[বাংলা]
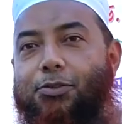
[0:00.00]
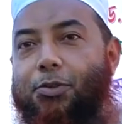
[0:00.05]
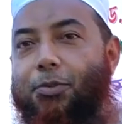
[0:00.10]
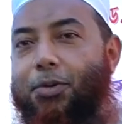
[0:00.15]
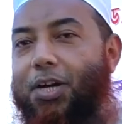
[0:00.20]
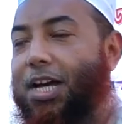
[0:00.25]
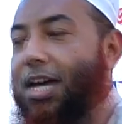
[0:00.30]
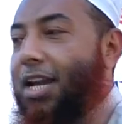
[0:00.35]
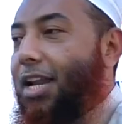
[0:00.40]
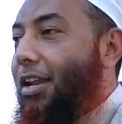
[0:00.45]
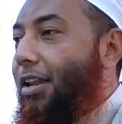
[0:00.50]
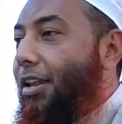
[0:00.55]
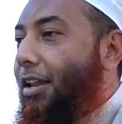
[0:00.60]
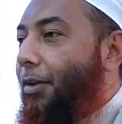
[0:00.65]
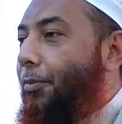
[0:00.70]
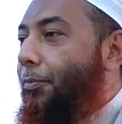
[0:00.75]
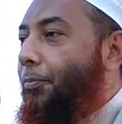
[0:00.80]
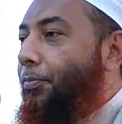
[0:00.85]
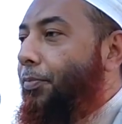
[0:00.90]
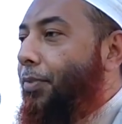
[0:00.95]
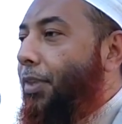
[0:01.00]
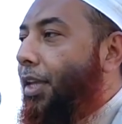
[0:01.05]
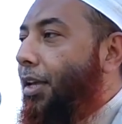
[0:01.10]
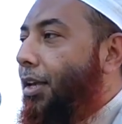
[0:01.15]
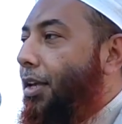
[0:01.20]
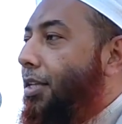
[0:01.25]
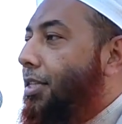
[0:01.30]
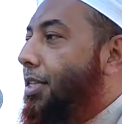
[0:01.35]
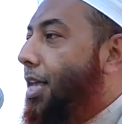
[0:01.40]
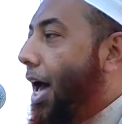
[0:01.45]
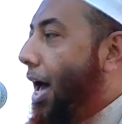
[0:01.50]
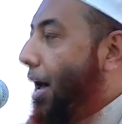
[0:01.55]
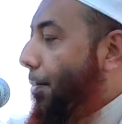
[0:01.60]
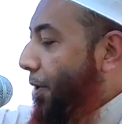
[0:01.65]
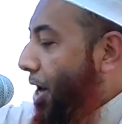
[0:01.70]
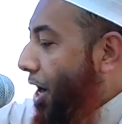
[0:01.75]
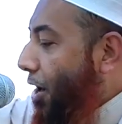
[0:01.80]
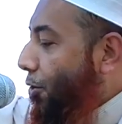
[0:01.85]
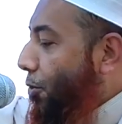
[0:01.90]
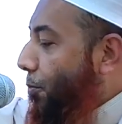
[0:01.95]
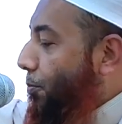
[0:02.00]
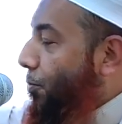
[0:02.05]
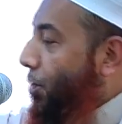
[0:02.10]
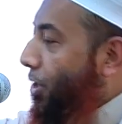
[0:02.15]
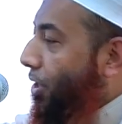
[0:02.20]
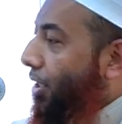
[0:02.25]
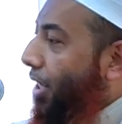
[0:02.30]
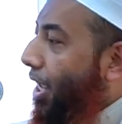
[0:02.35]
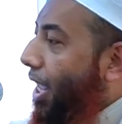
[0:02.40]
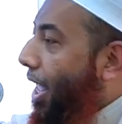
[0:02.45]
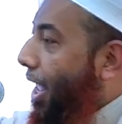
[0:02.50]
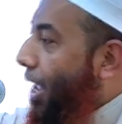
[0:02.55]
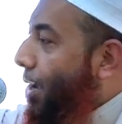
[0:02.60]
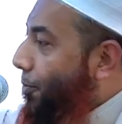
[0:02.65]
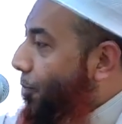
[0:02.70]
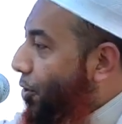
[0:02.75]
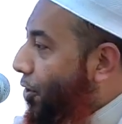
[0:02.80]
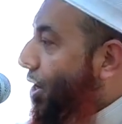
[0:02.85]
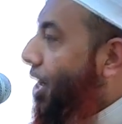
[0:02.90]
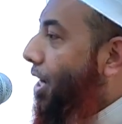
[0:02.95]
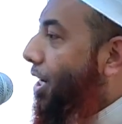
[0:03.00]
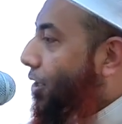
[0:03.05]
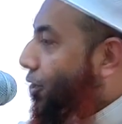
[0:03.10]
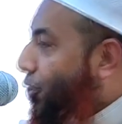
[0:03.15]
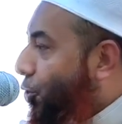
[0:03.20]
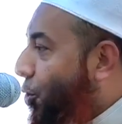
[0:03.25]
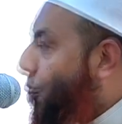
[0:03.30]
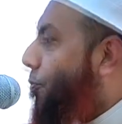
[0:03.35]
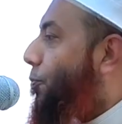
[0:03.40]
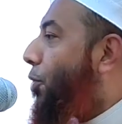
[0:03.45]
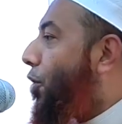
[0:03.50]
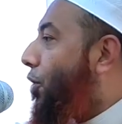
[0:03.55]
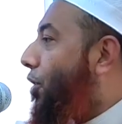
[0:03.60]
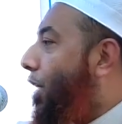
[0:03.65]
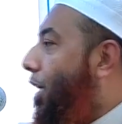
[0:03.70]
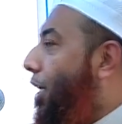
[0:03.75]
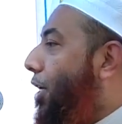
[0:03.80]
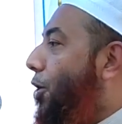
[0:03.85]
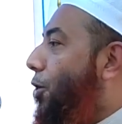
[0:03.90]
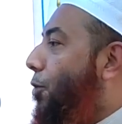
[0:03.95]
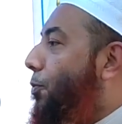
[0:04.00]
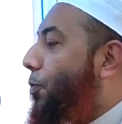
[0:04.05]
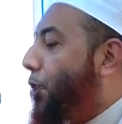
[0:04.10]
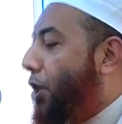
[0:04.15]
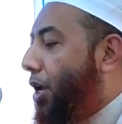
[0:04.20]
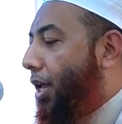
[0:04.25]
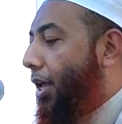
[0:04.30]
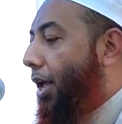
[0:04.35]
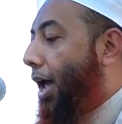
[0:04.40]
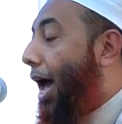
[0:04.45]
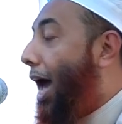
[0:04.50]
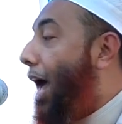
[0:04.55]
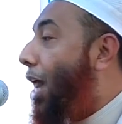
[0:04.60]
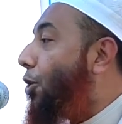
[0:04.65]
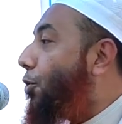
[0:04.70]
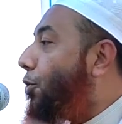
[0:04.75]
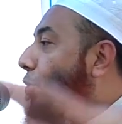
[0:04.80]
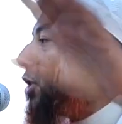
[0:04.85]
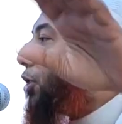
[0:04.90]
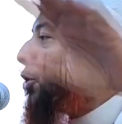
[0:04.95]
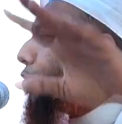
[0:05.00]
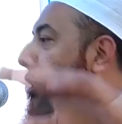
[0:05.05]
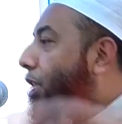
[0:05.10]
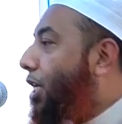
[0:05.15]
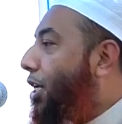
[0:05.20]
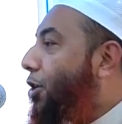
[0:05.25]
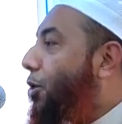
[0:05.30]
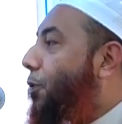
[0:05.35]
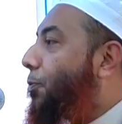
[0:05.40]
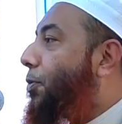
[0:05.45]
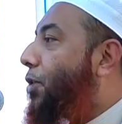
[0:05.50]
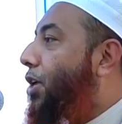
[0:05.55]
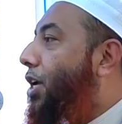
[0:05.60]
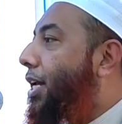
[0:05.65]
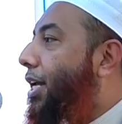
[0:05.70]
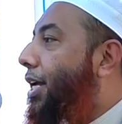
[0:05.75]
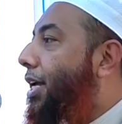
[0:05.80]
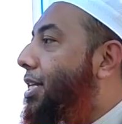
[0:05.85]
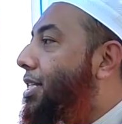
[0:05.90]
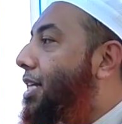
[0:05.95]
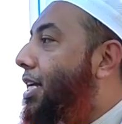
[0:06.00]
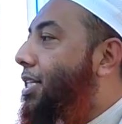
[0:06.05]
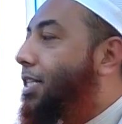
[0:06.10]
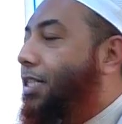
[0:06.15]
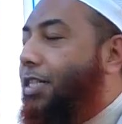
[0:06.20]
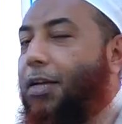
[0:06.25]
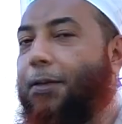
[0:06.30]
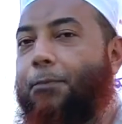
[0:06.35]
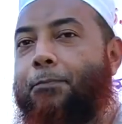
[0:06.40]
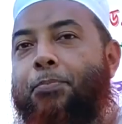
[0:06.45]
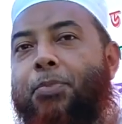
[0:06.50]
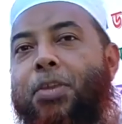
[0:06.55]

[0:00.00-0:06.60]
সোহান আল্লাহ যে আমার উম্মতকে এমন এক শুভ্র দিনের উপরে আলোকিত দিনের উপরে রেখে যাচ্ছি